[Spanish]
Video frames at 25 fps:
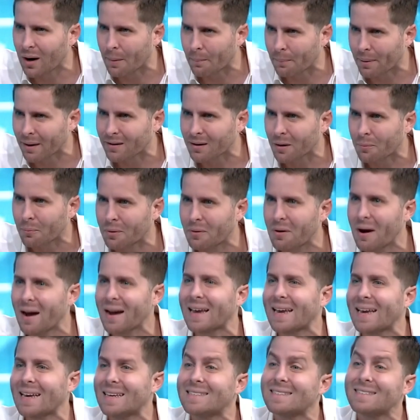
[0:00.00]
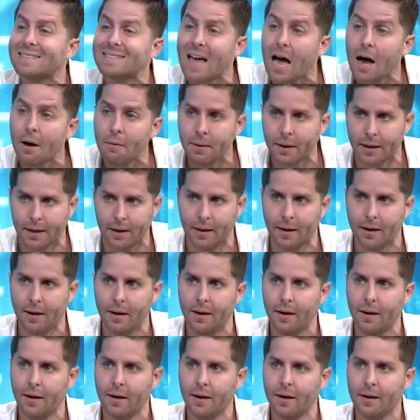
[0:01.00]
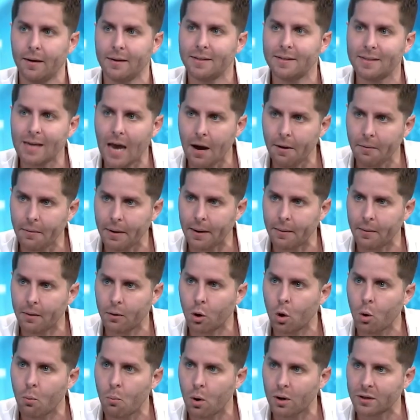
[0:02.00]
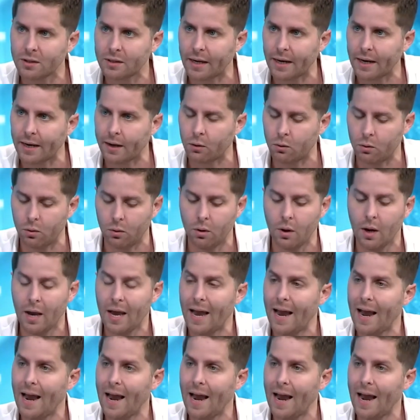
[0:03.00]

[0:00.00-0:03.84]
de la empresa privada que sabe, sabe cómo hacer esto.